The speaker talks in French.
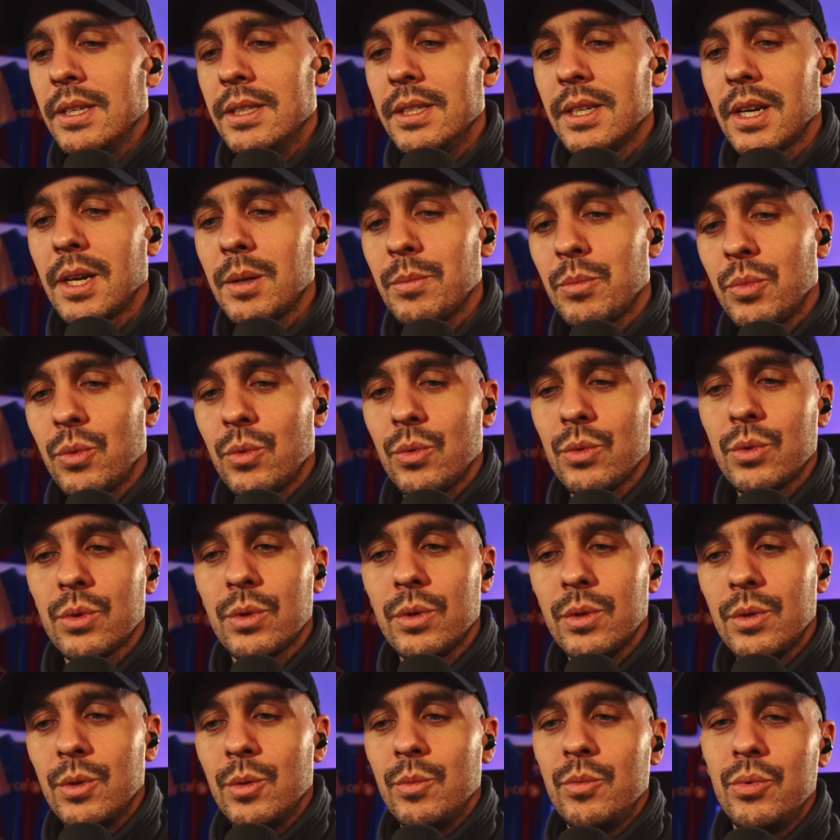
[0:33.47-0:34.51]
d'y
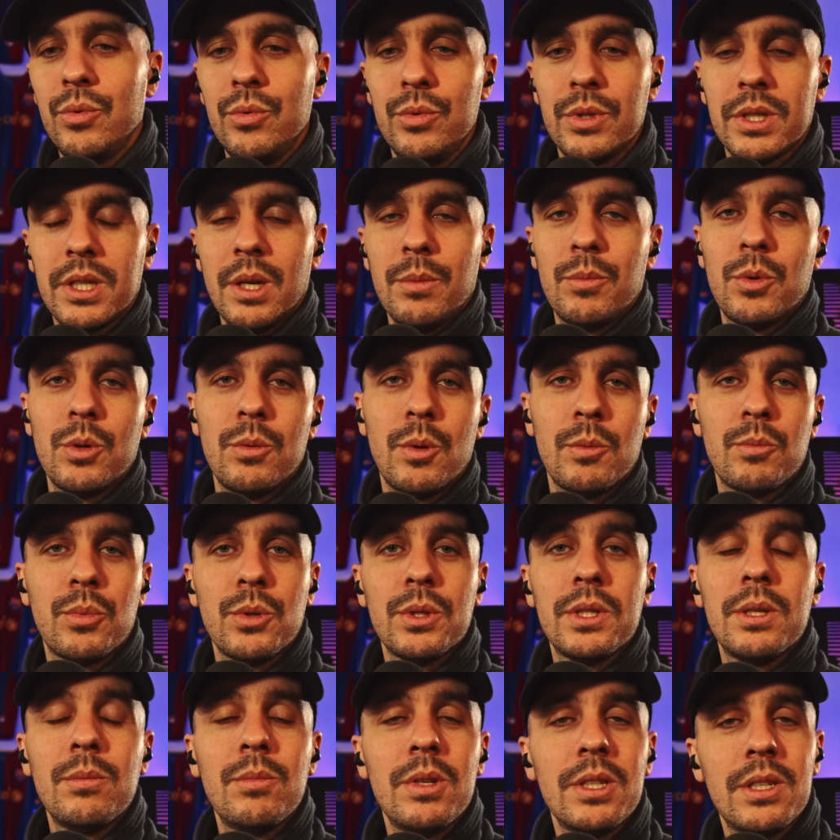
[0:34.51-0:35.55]
répondre le plus simplement possible,